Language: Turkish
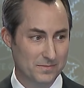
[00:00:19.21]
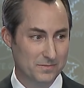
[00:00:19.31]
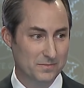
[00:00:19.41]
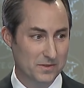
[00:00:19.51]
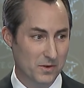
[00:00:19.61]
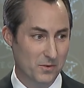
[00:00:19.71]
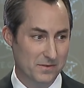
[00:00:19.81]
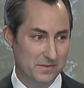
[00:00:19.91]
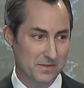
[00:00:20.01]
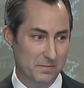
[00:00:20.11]
Miller,
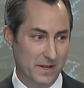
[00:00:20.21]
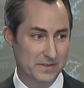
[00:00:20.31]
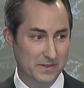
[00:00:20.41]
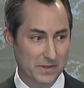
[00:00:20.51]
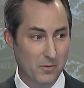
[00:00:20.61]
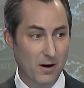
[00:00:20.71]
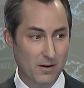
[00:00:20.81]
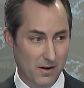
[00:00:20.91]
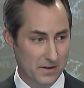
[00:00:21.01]
satışın Türkiye,